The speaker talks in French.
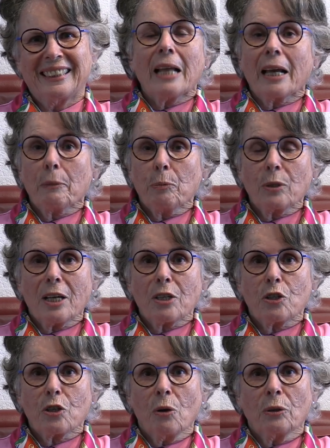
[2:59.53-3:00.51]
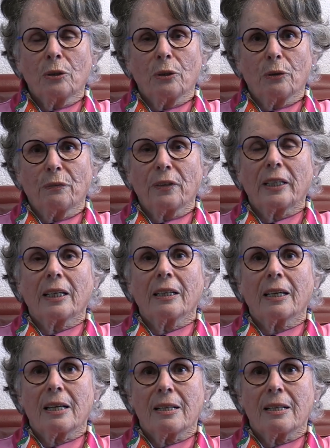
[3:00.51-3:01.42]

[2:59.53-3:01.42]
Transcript: La réputation de Frédéric,